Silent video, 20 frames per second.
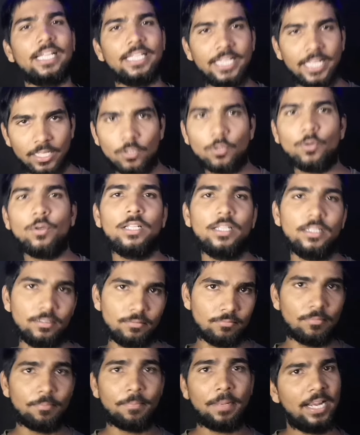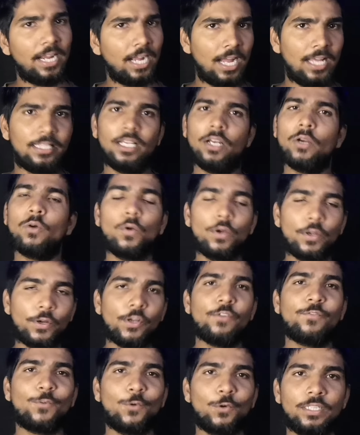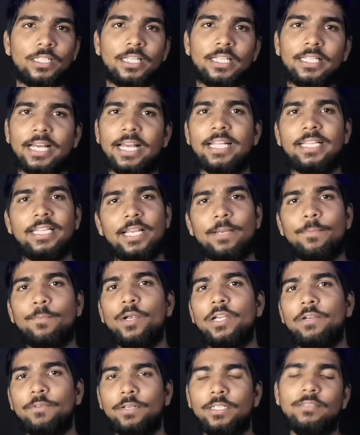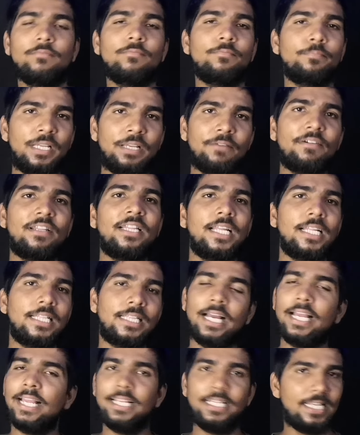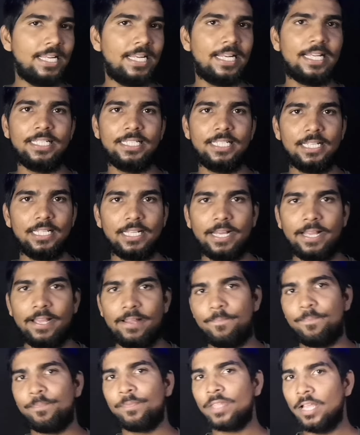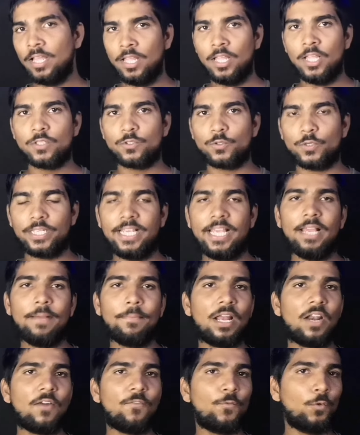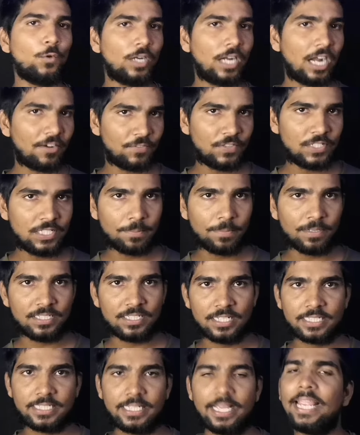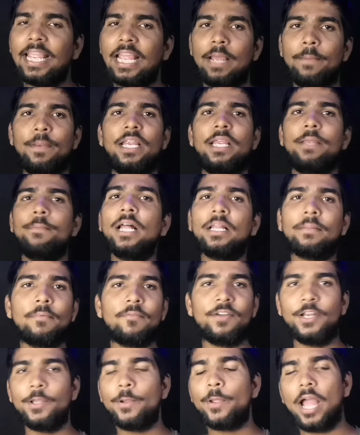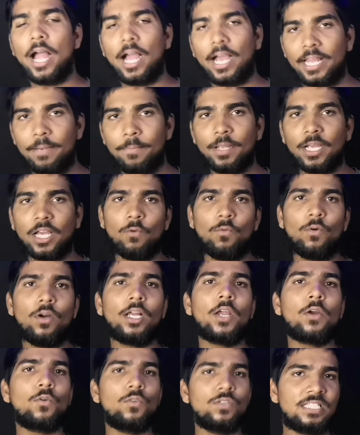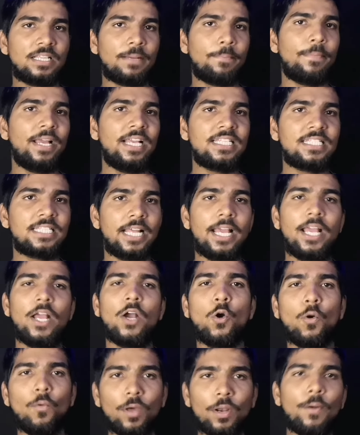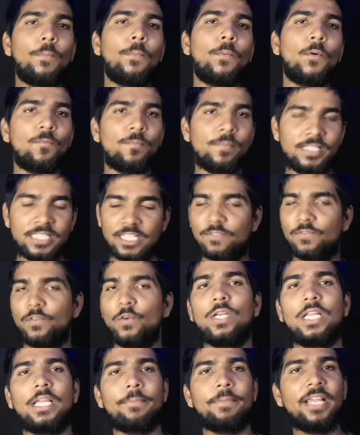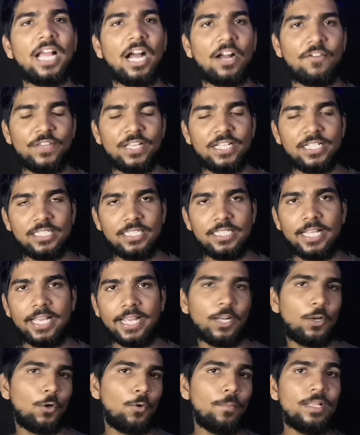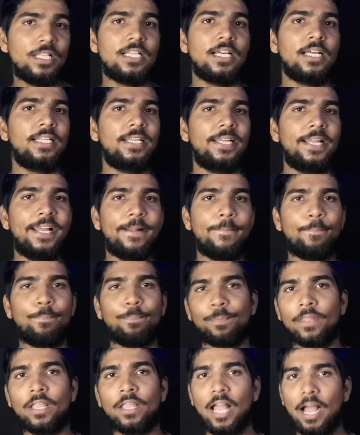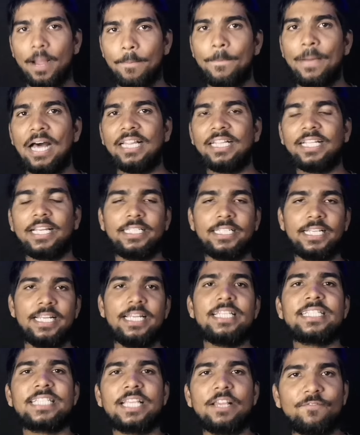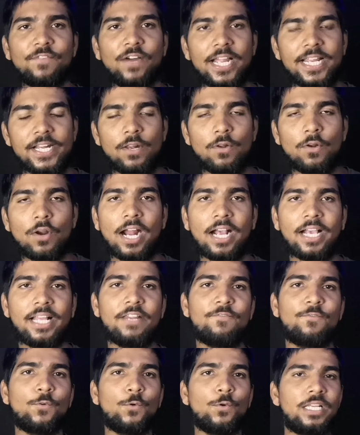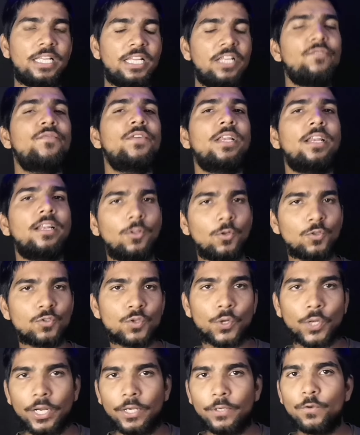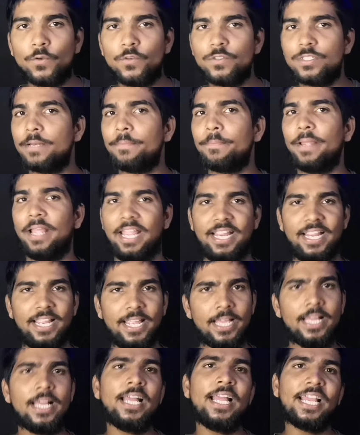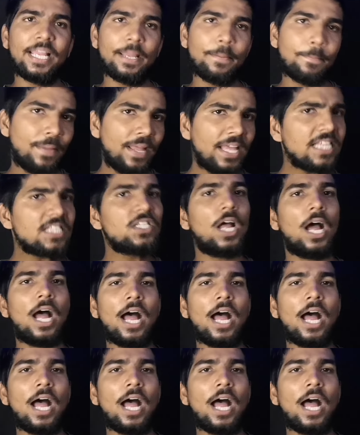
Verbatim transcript: हाँ ये थोड़ी मैंने कहा था ना कोई कोई फ़ोन देता है थ्री पॉइंट वन पी वन देता है ये नहीं देता है सो ये हमारा फ़ोन काफ़ी ज़बरदस्त है कैमरे की बात मैं वीडियो के आखिरी में करूँगा कि कौन सा बेस्ट है ओवरऑल परफॉर्मेंस इस फ़ोन की भी काफ़ी अच्छी देखने को मिल जाती है अब बात करते हैं लिस्ट के फाइनल और आखिरी फ़ोन की फिर दोस्तों कंक्लूजन पे आएंगे कि बेस्ट